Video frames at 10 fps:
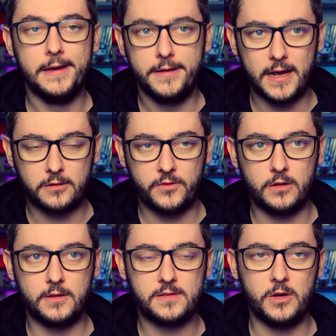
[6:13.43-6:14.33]
jak to
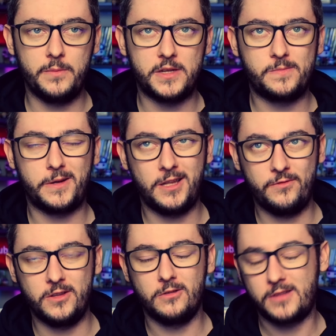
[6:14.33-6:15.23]
wygląda z mojej
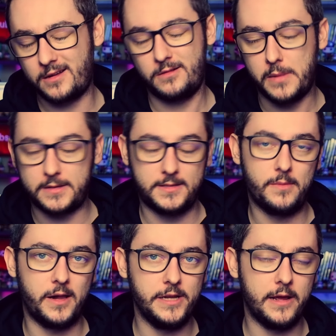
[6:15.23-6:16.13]
perspektywy, no tak
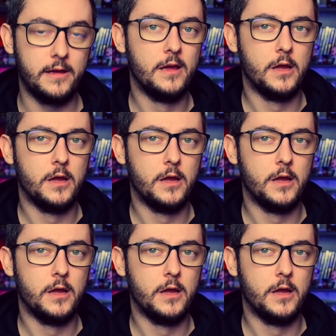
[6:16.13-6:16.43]
maksymalnie